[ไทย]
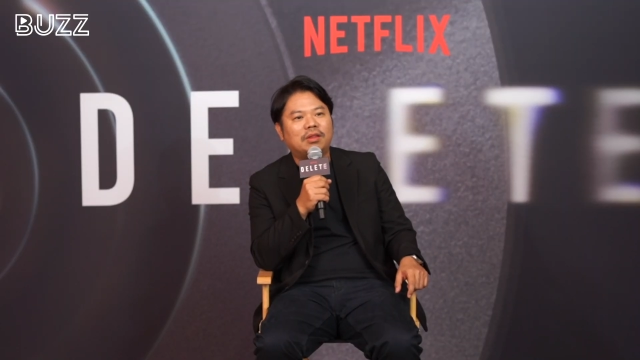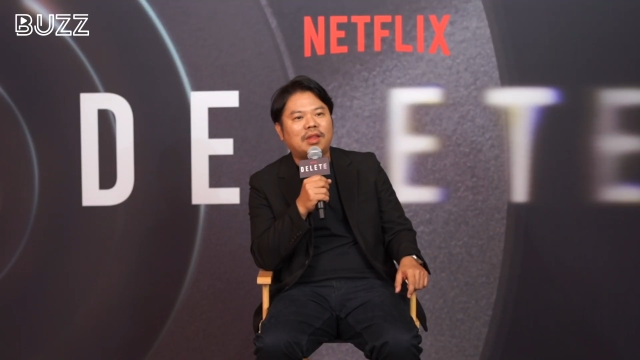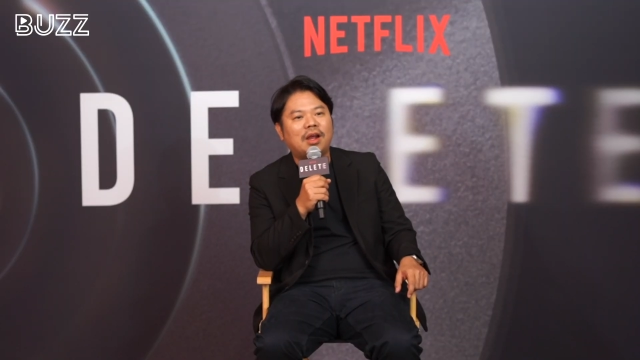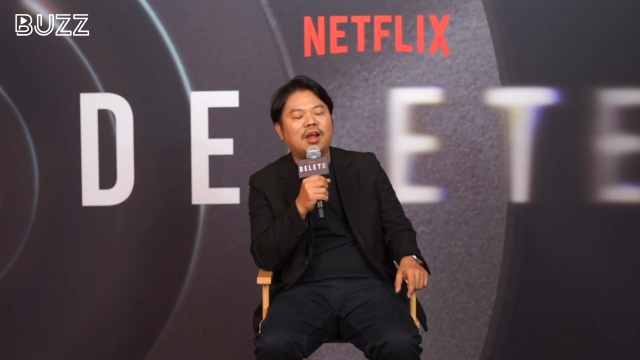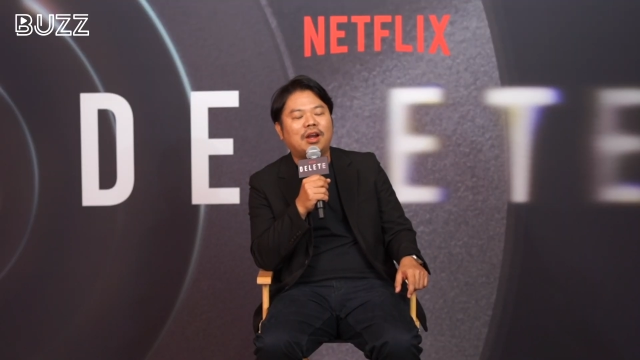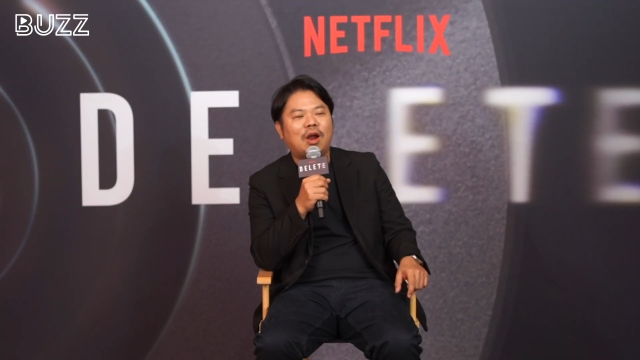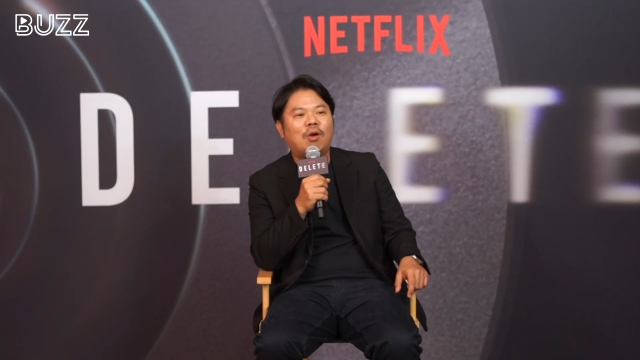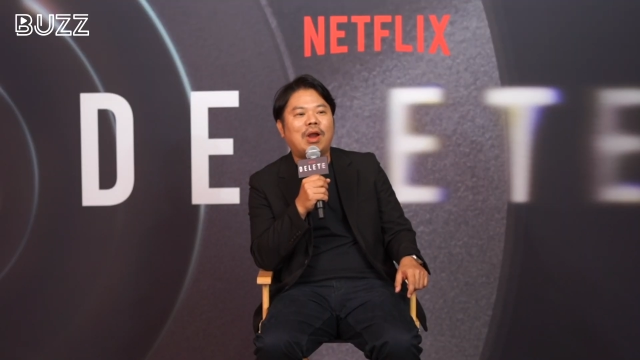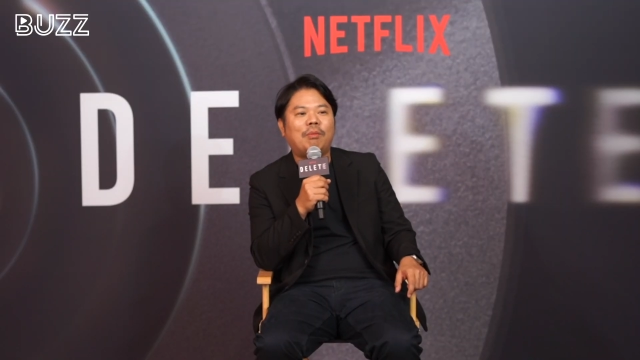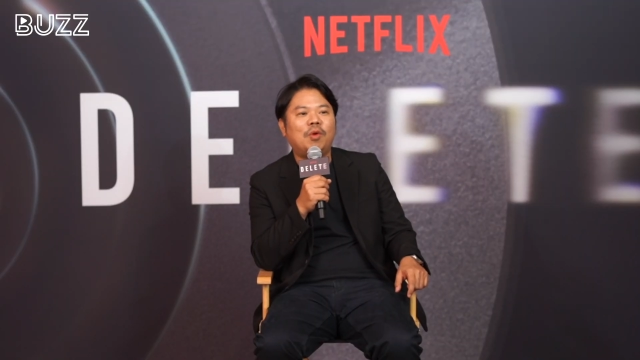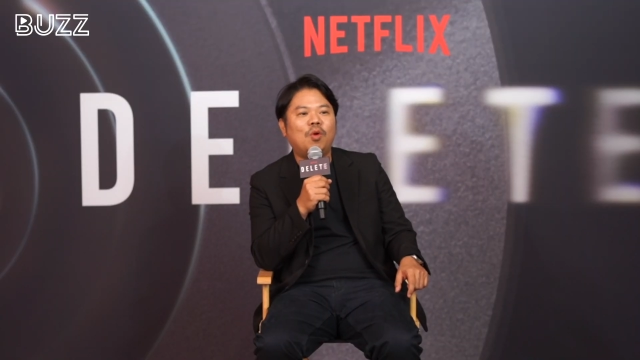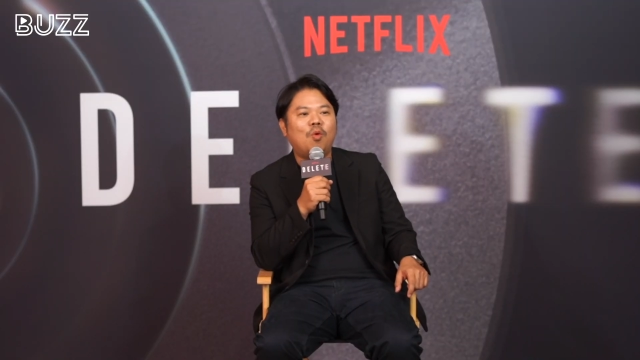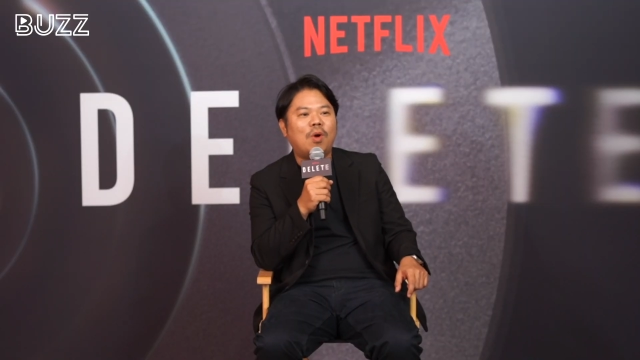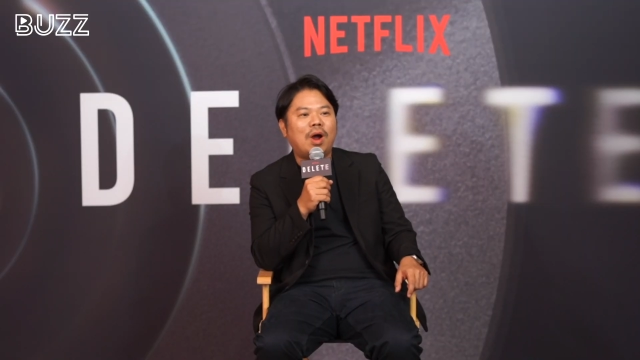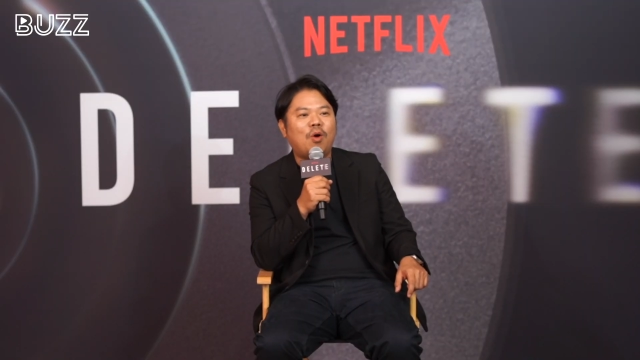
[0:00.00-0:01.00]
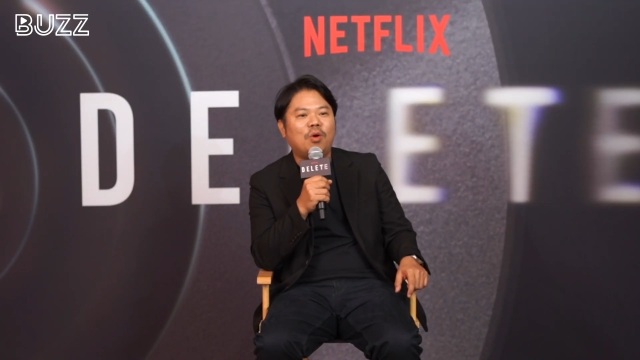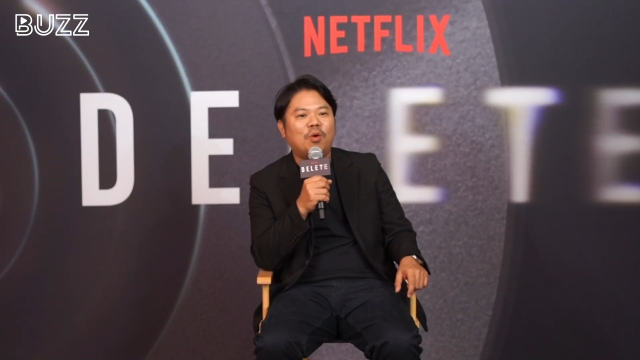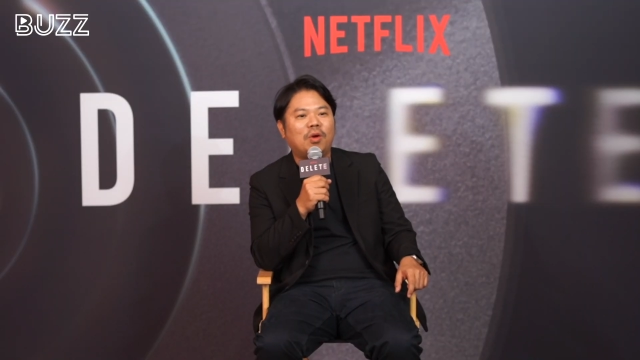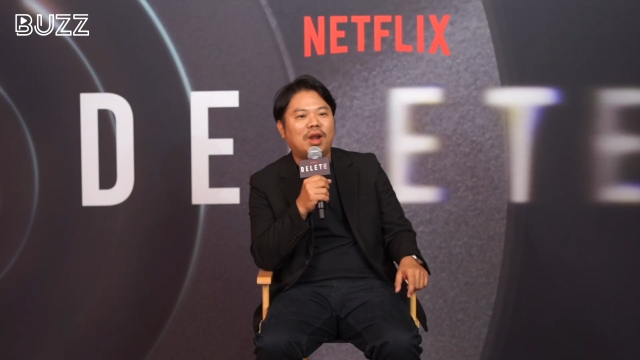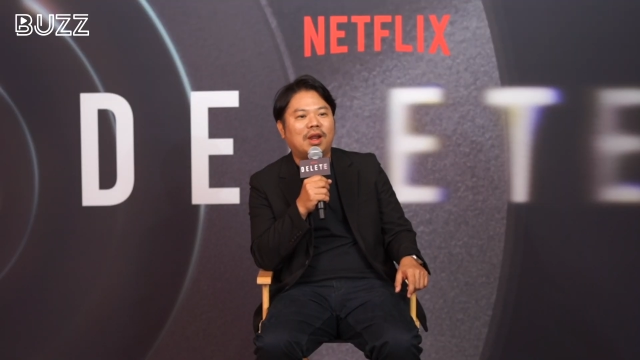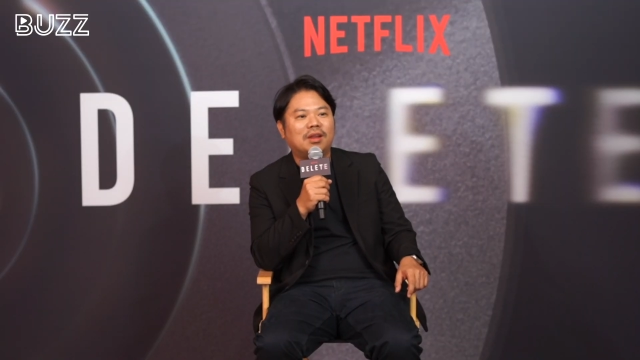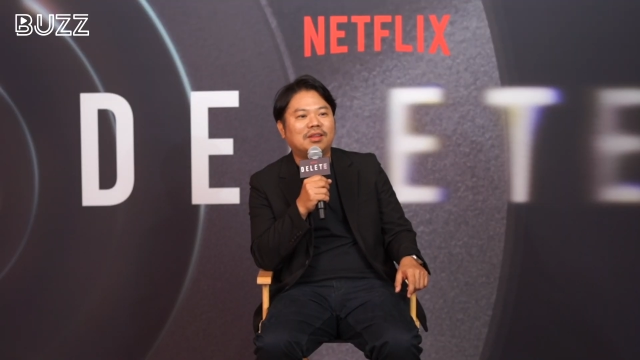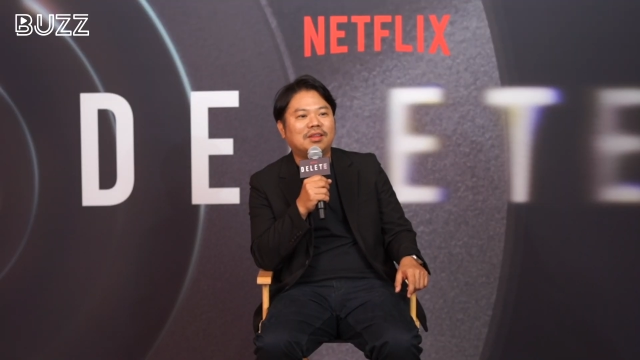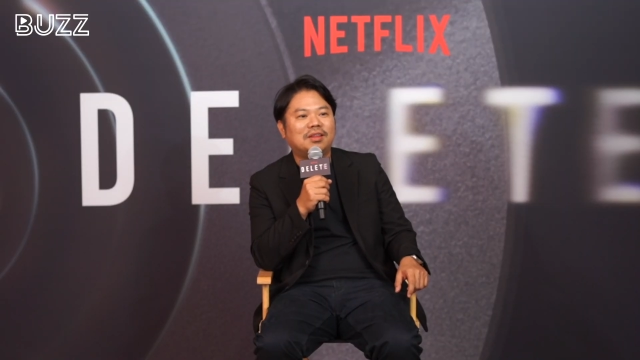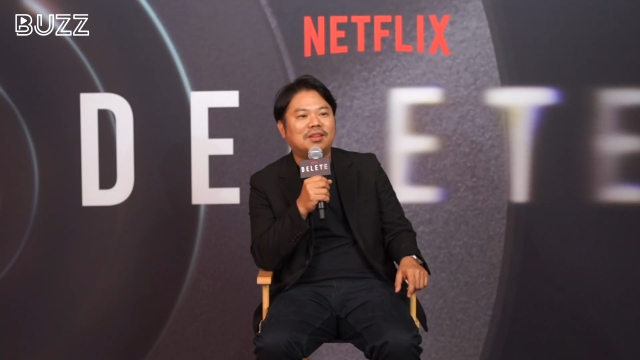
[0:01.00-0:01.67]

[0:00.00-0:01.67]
ถ้าเกิดเขารับรู้ว่าคนคนนั้น